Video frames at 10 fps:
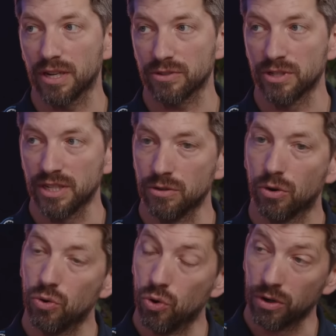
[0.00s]
Also nicht
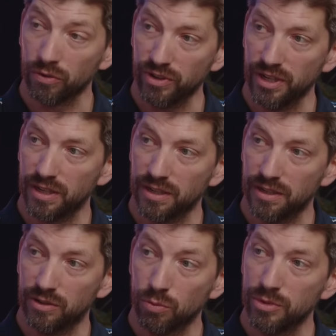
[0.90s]
nur irgendwie in
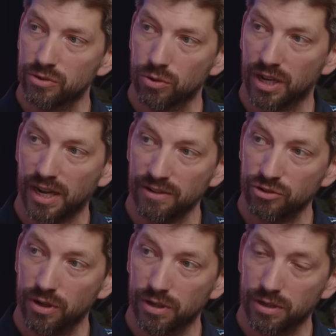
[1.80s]
die Gummisohle
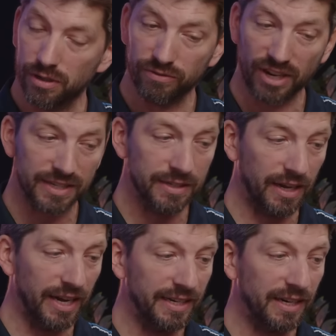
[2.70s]
reinfassen, äh,
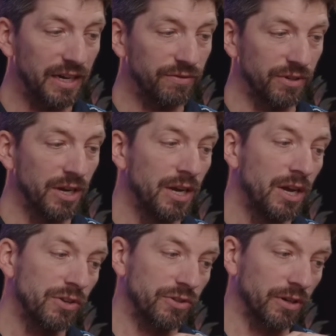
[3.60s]
reingreifen,
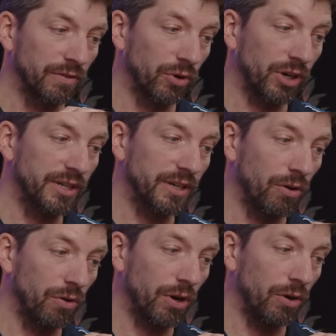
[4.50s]
sondern wirklich auch